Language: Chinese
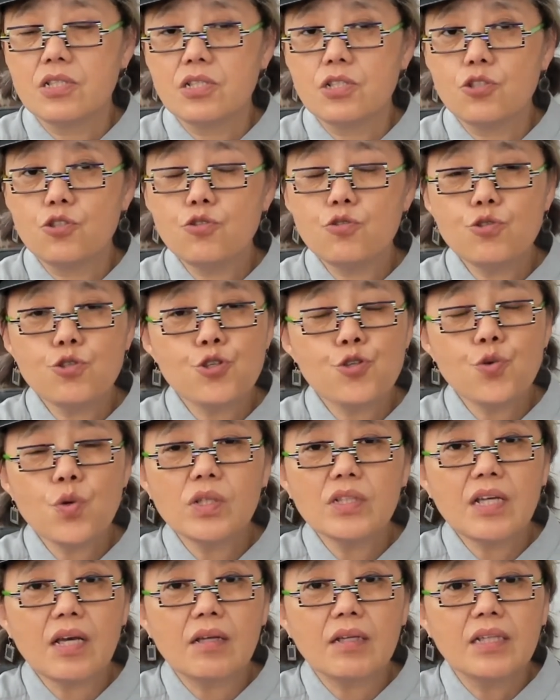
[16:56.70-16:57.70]
就是
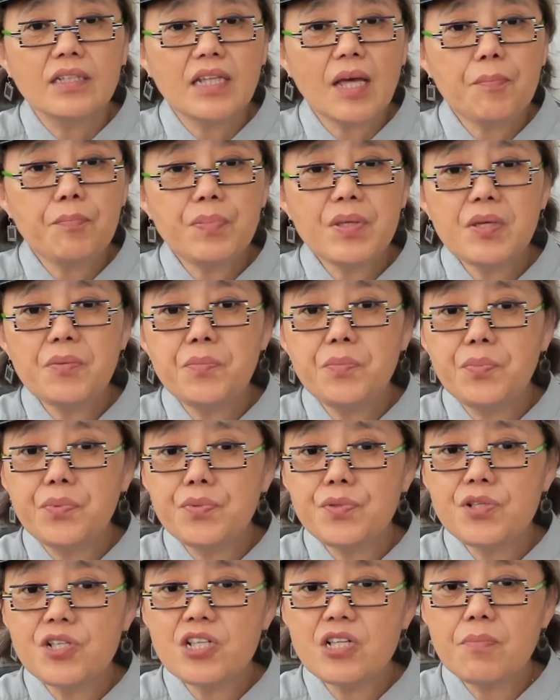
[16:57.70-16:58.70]
说呢，它并
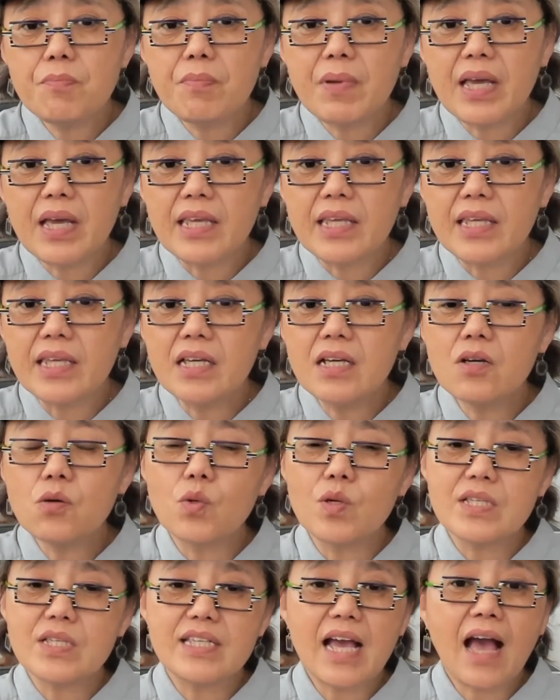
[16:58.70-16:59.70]
不是每一个
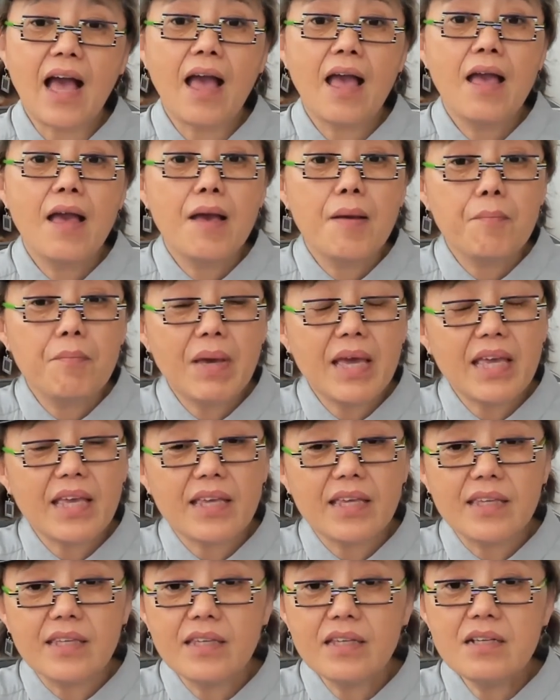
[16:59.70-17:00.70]
国家、每
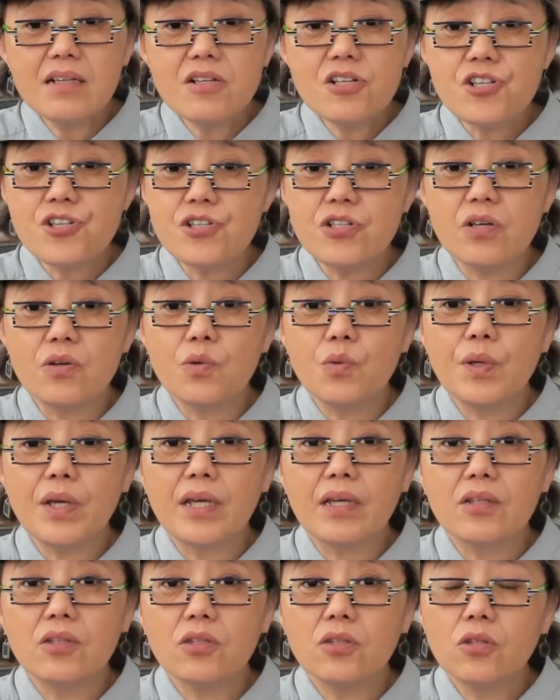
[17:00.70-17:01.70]
一个社
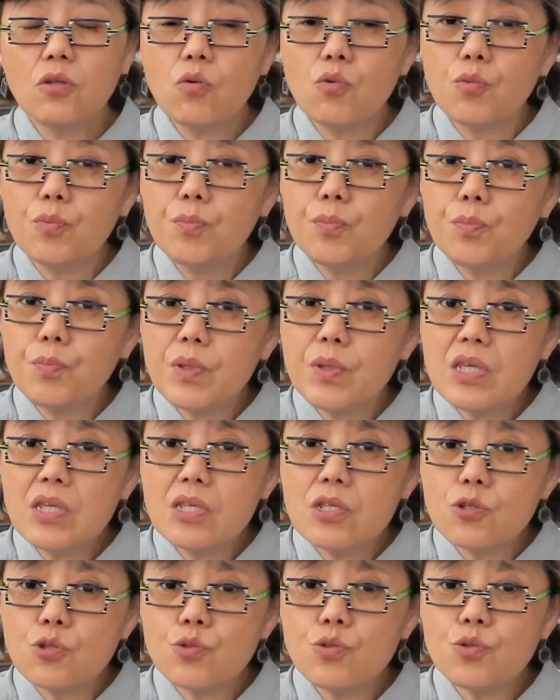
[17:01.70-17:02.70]
会。都必
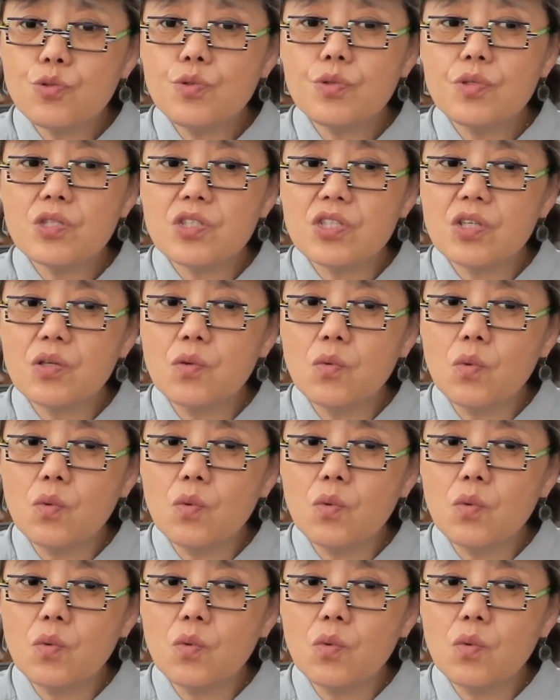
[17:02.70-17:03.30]
须经